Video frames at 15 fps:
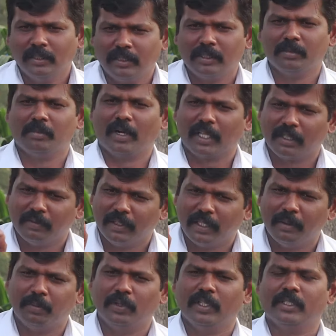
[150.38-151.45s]
இந்து
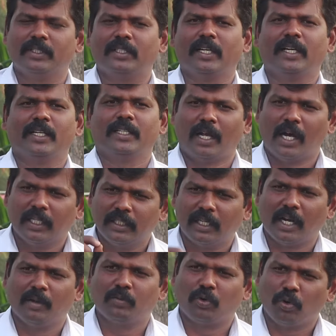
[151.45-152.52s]
மதவெறி பிடித்த
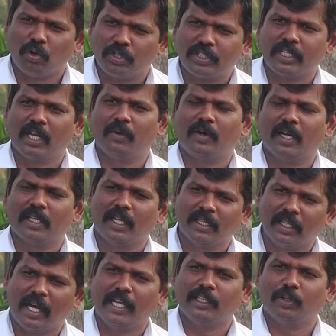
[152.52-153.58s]
நாதுராம் கோட்சேவால்
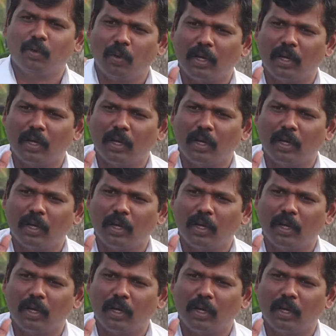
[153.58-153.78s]
தான் காந்தி